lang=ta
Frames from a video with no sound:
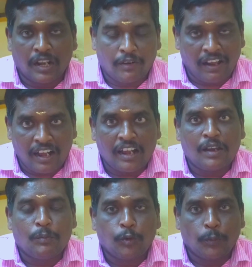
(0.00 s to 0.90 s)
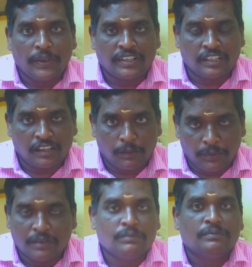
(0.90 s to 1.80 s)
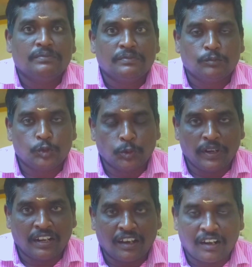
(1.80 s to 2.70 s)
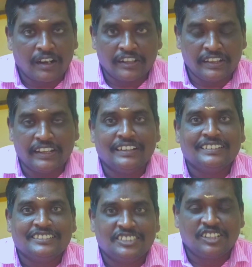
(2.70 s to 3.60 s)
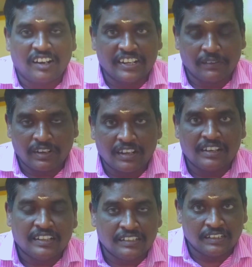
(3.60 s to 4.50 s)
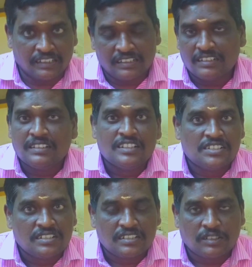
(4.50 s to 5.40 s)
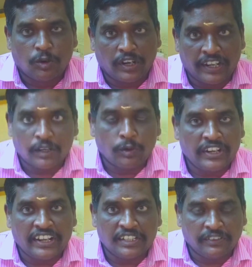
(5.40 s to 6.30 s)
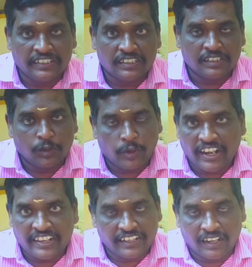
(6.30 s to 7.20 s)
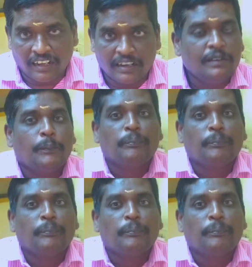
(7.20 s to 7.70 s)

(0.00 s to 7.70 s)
முதல்வராக அப்புறம் முத்துவேல் கருணாநிதி ஸ்டாலின் அவர்கள் இன்று கோட்டையில் கொடியேற்றி வைத்து உரையாற்றினார்கள்